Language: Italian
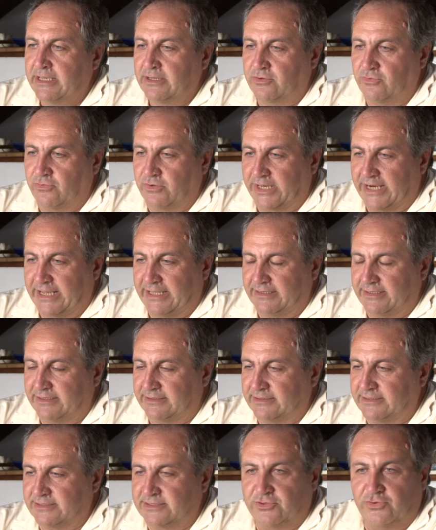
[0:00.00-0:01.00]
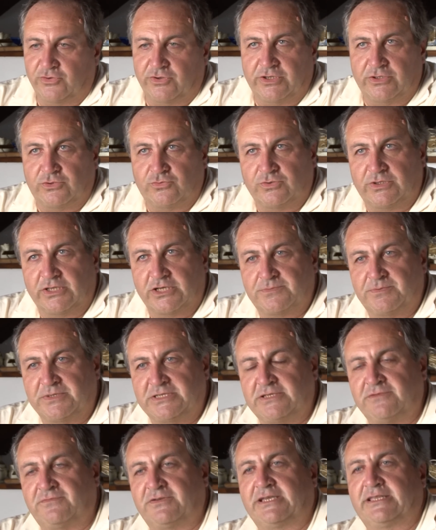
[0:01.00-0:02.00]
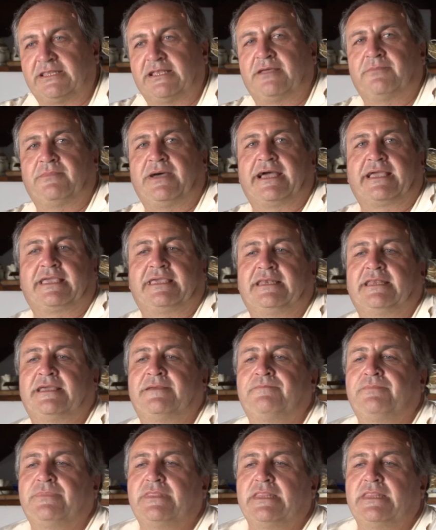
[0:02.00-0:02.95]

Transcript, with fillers: con grande attenzione tutte le specifiche delle macchine,